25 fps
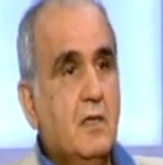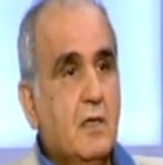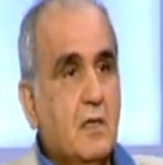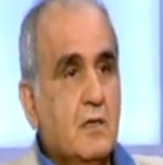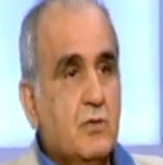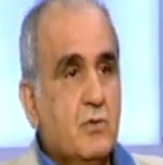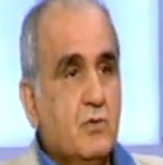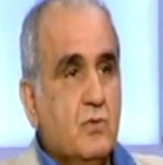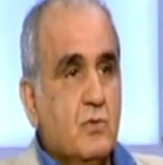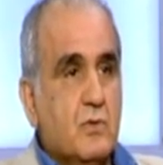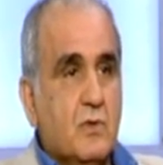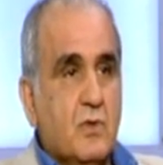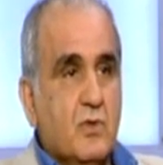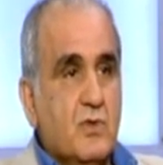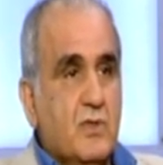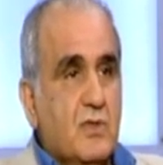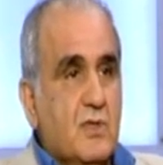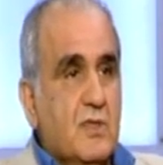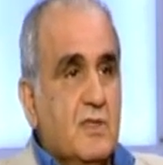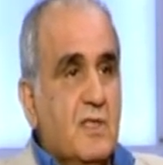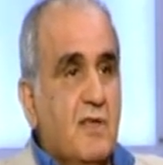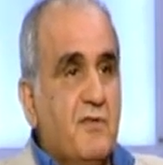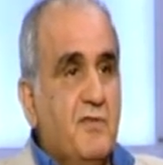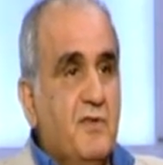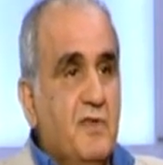انا شو
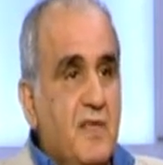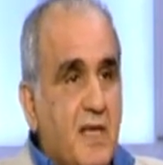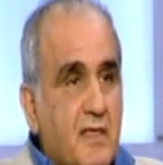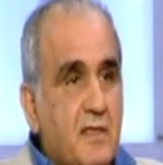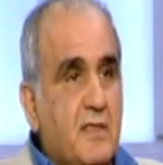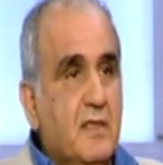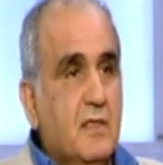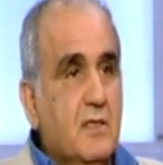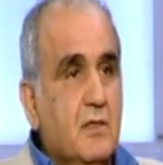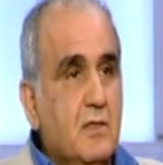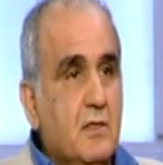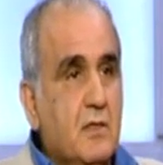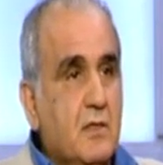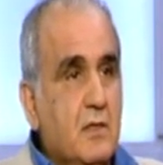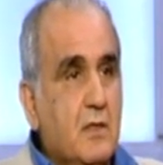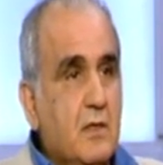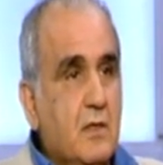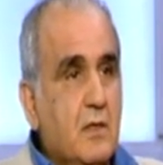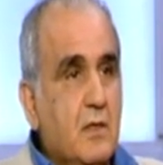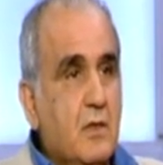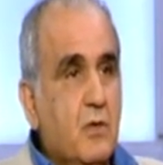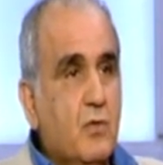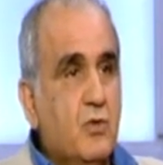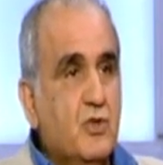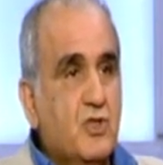اسقط في يدي
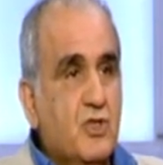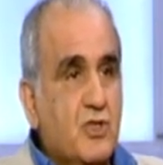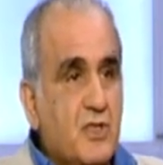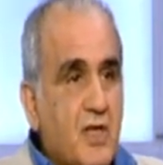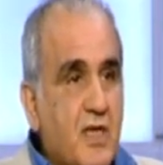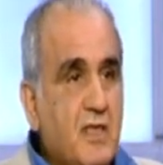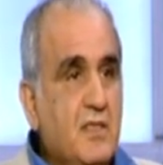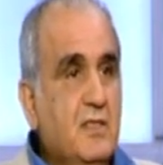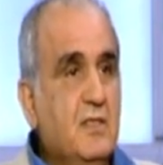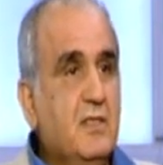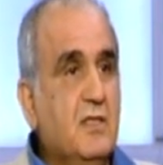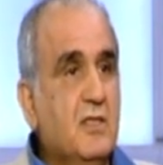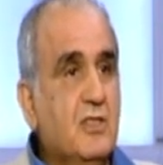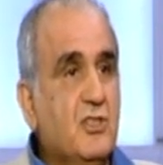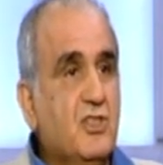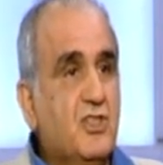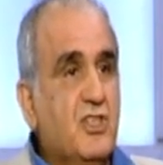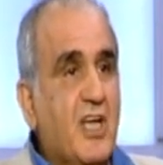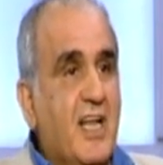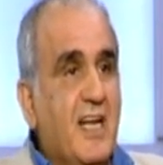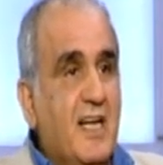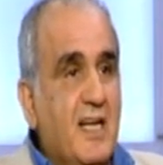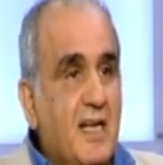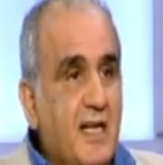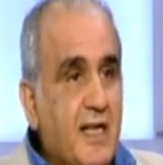وجري
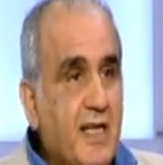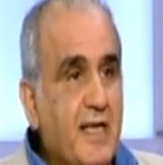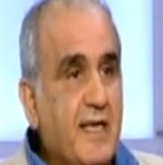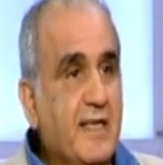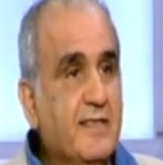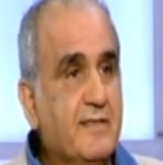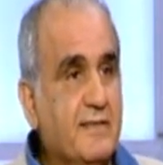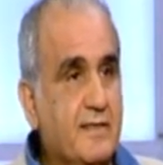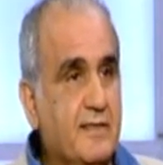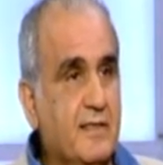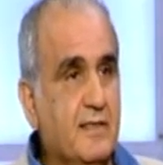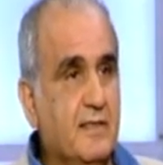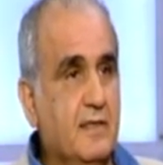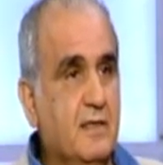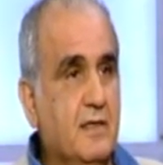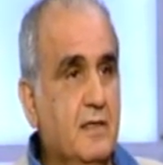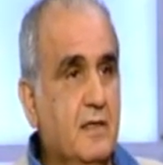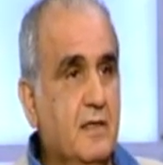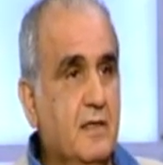مشلات